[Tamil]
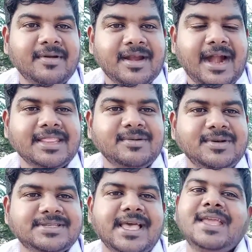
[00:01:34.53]
பண்ணுறோம் நடந்து
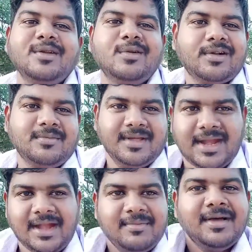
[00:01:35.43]
போய் சைக்கிள்
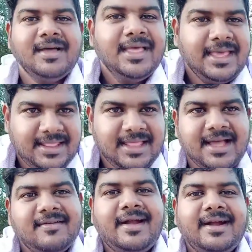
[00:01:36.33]
ஓட்டுறோம்னு நினைப்போம்
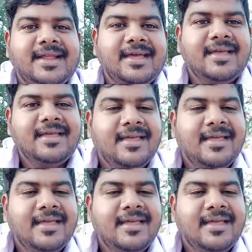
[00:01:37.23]
இதாங்க வாழ்க்கை